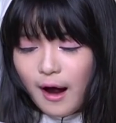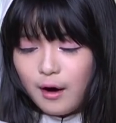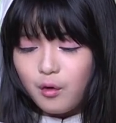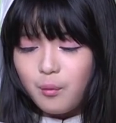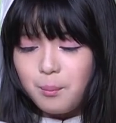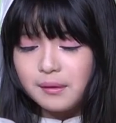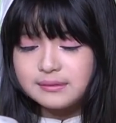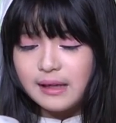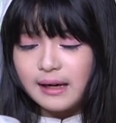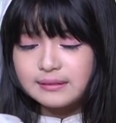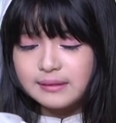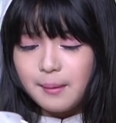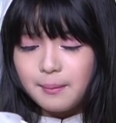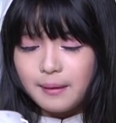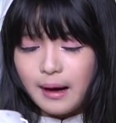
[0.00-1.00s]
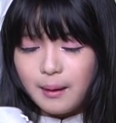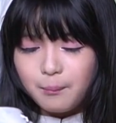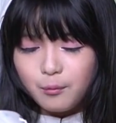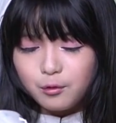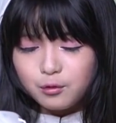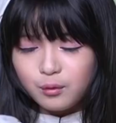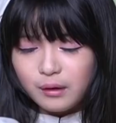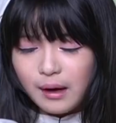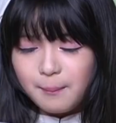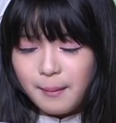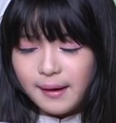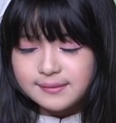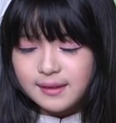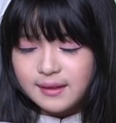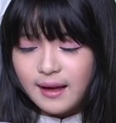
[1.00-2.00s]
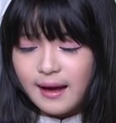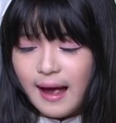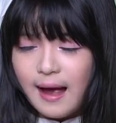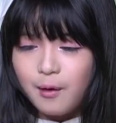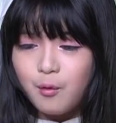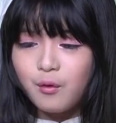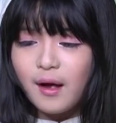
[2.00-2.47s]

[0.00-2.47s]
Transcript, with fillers: Aku berharap kamu suka barang yang aku